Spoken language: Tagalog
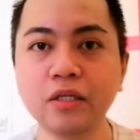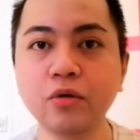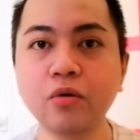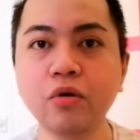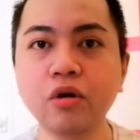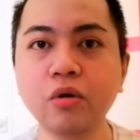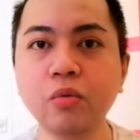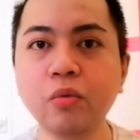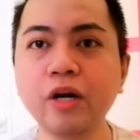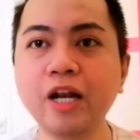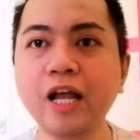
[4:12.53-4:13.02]

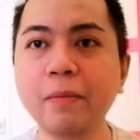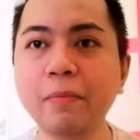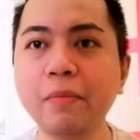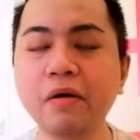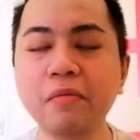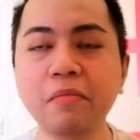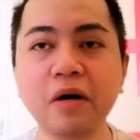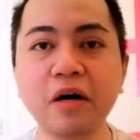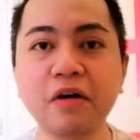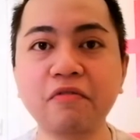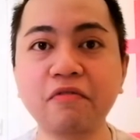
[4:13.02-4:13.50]
Siguro wala
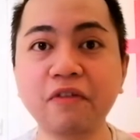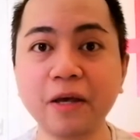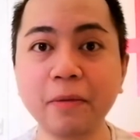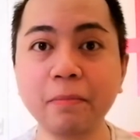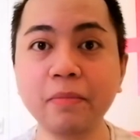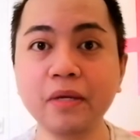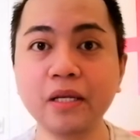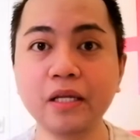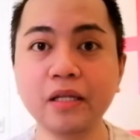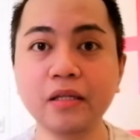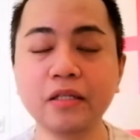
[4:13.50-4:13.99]
pang mga
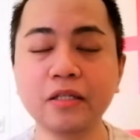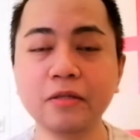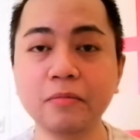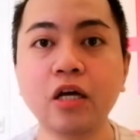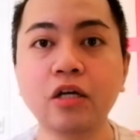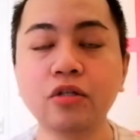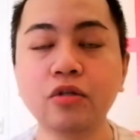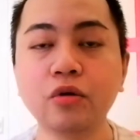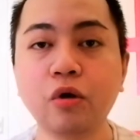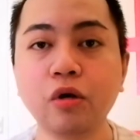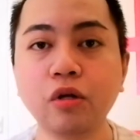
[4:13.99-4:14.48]
5 minutes.
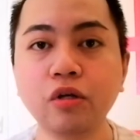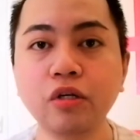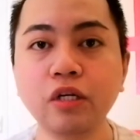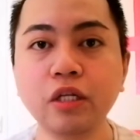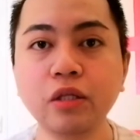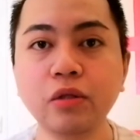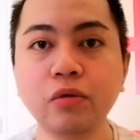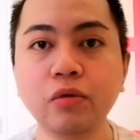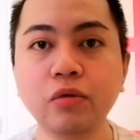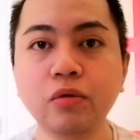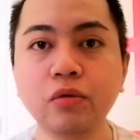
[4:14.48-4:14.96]
So all you
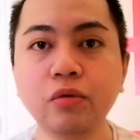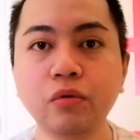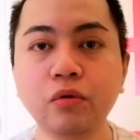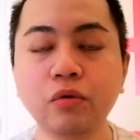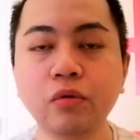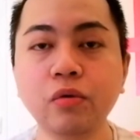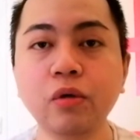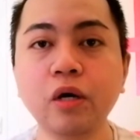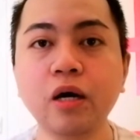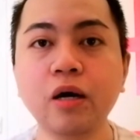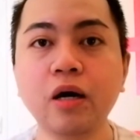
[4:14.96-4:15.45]
need to
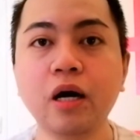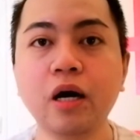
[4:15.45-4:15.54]
do,